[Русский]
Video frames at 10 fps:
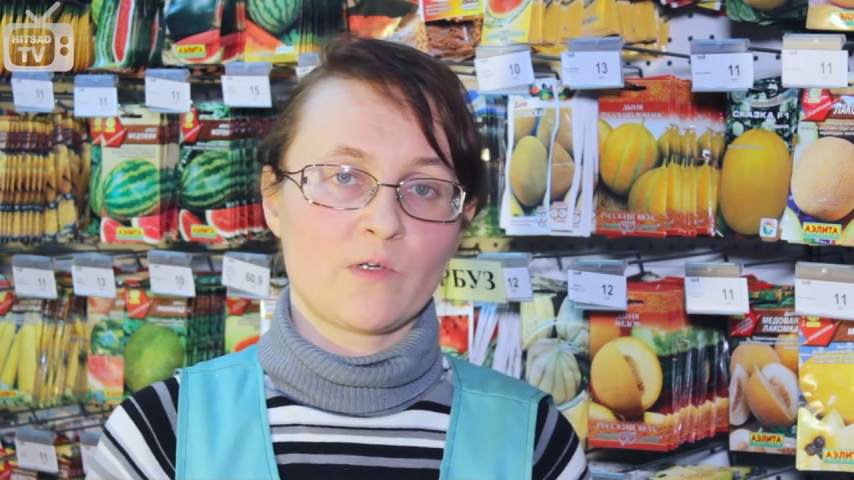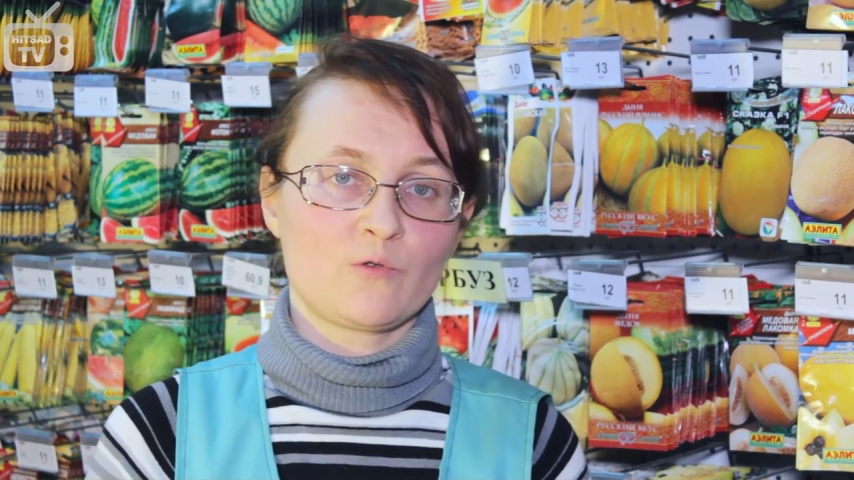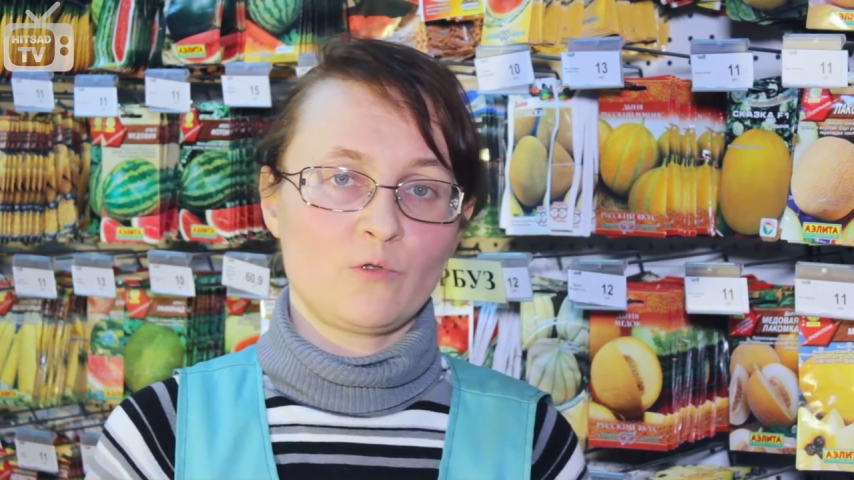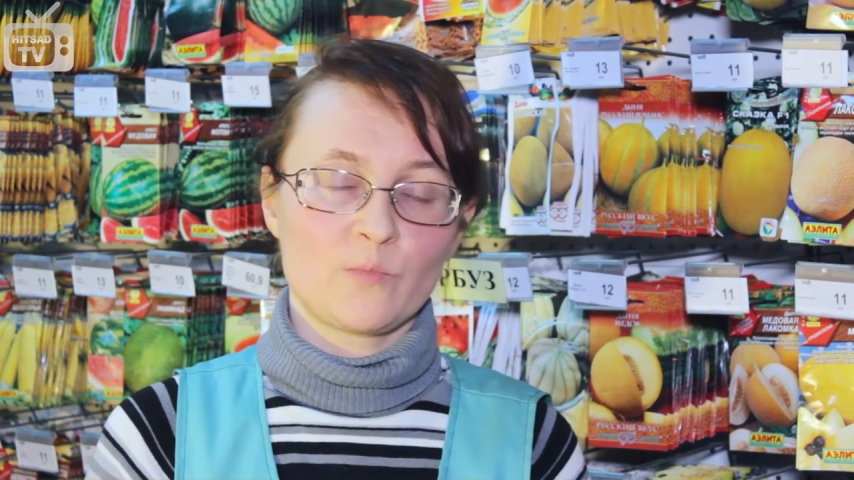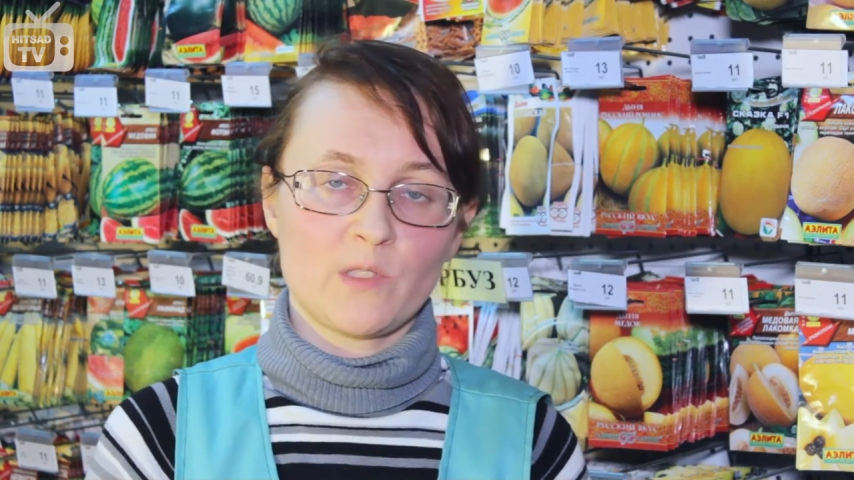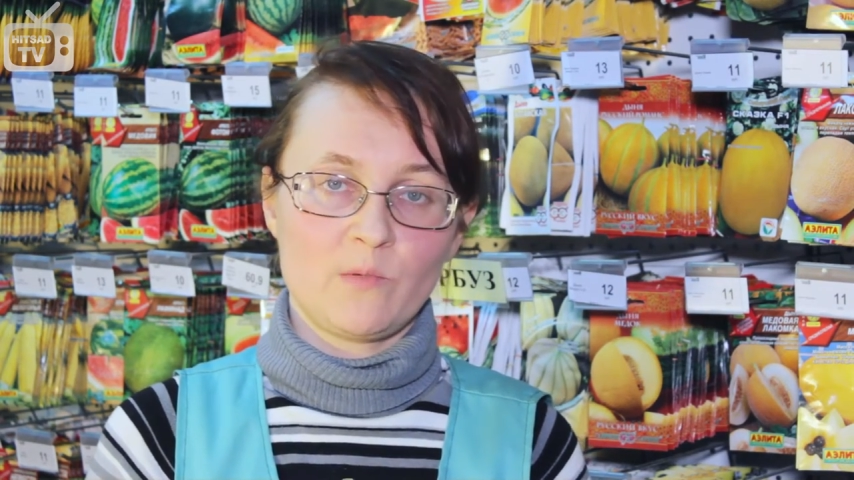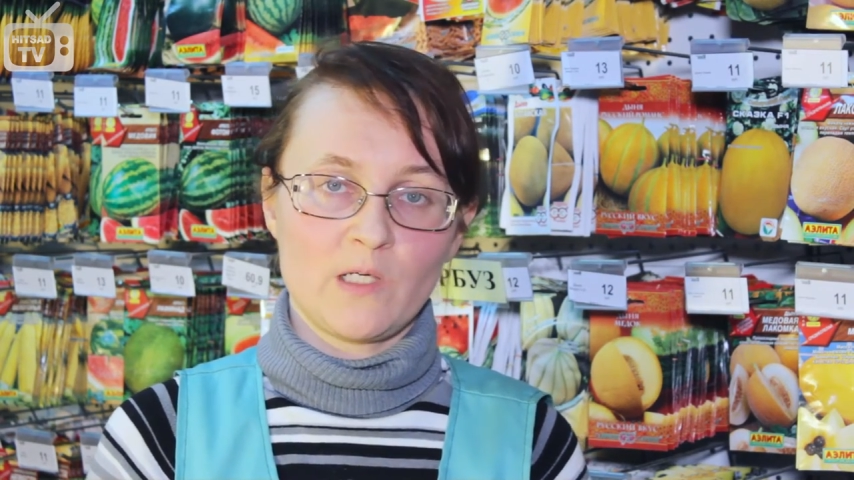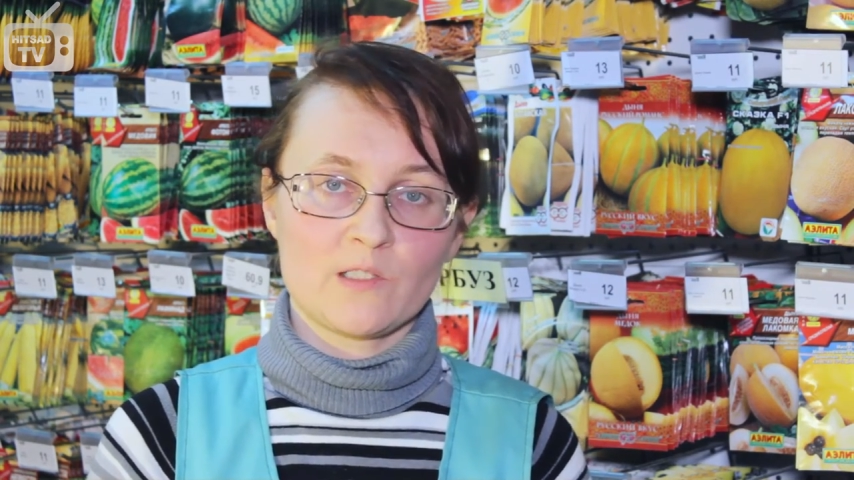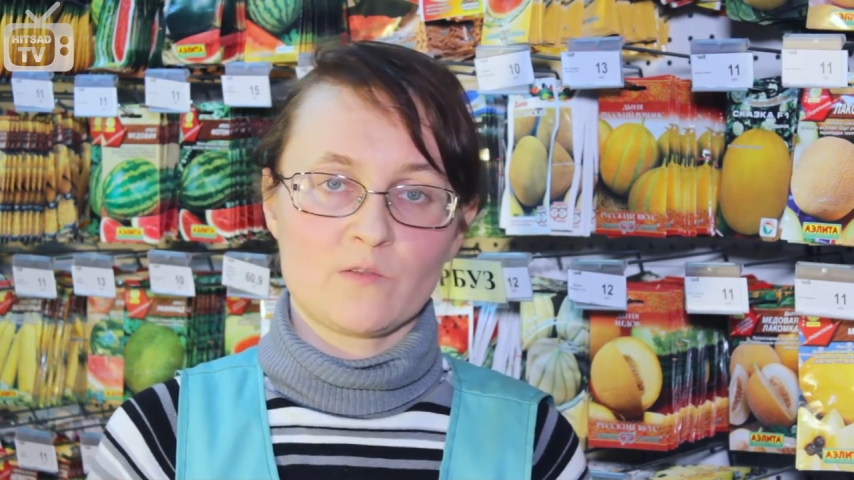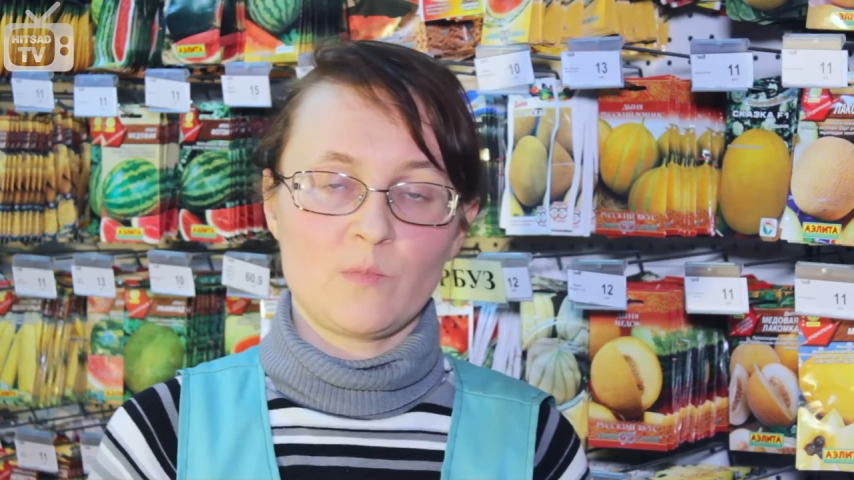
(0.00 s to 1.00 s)
фасоль
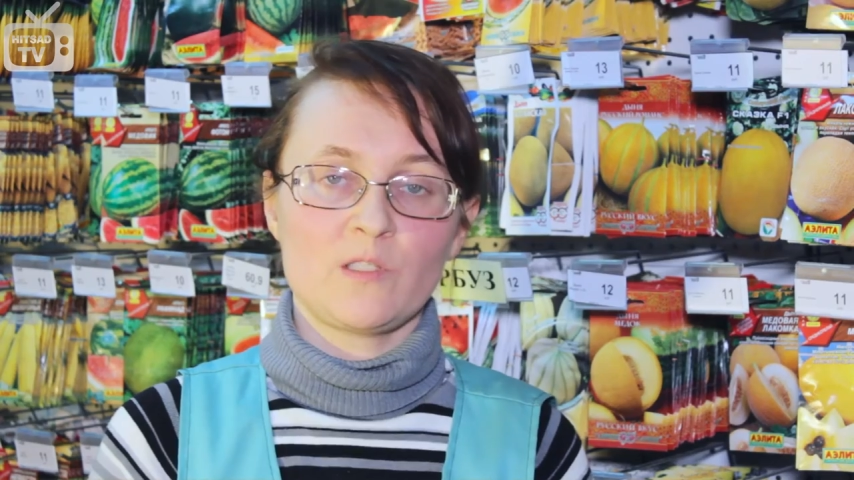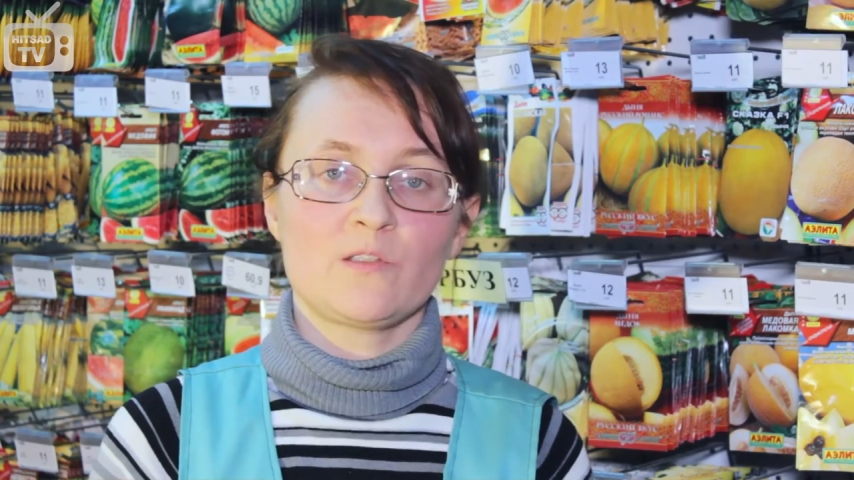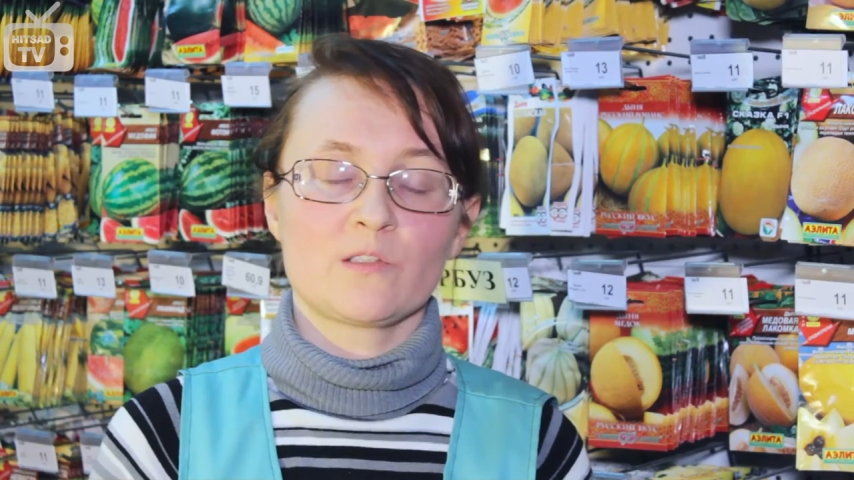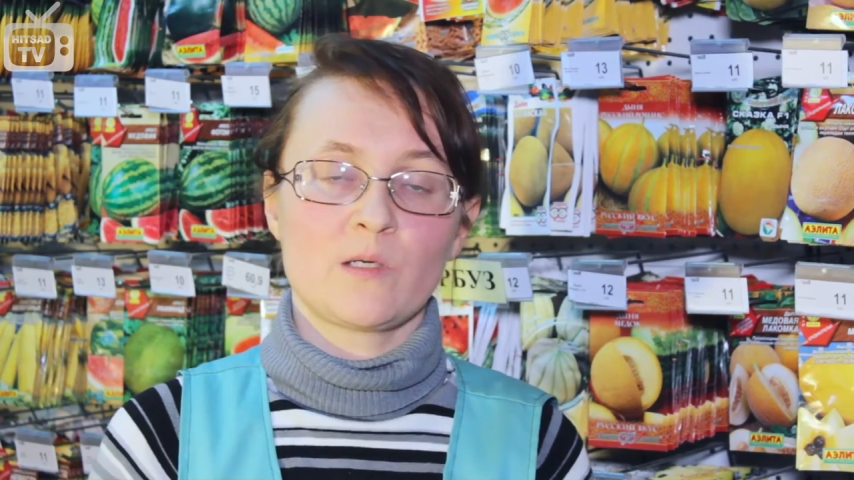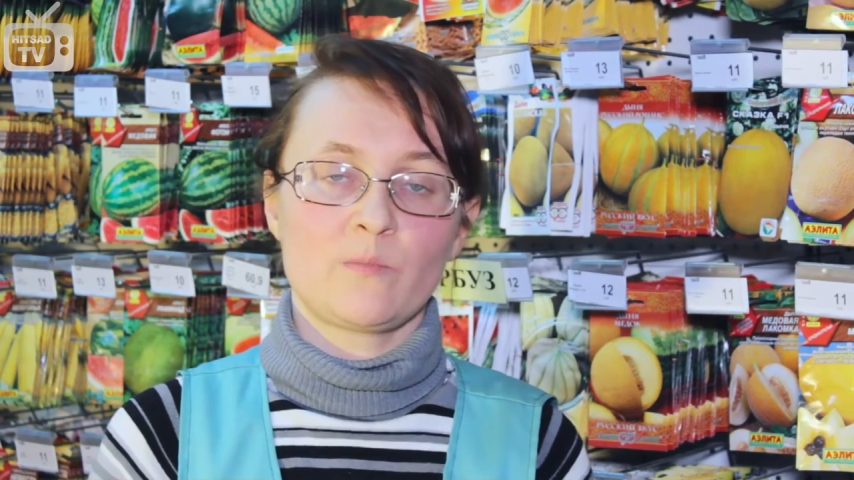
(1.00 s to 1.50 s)
употребляется вместе с